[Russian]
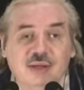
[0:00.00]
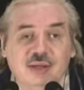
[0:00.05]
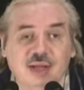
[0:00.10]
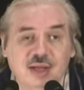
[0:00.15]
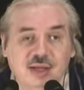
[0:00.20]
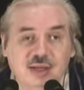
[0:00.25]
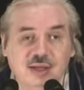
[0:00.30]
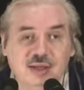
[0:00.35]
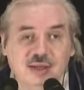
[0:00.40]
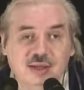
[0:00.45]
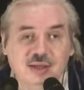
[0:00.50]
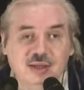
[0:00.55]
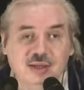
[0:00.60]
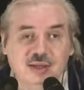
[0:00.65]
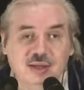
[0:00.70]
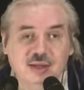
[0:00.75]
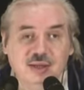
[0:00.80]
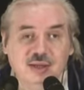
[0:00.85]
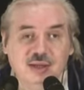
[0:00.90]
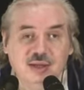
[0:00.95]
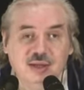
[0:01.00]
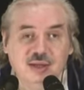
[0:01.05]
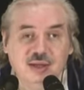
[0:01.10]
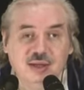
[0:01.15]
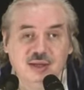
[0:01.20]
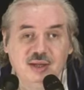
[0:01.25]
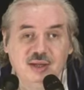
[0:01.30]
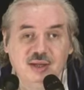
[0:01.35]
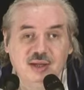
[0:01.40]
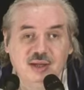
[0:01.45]
Так?
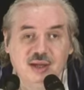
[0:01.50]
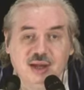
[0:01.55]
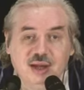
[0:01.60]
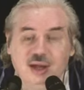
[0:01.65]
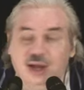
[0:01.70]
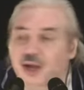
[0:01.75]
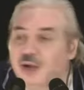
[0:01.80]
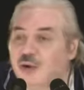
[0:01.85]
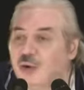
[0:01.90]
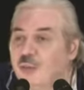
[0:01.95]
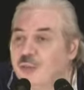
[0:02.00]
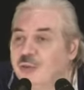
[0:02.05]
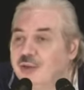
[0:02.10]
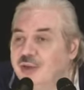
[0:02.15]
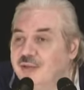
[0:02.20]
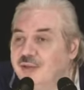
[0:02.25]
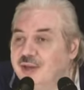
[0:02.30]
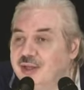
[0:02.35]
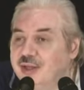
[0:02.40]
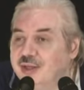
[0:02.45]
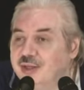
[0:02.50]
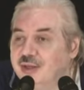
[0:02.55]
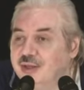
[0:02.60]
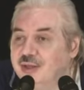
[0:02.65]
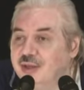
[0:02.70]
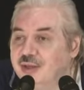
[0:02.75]
О ком Он говорит?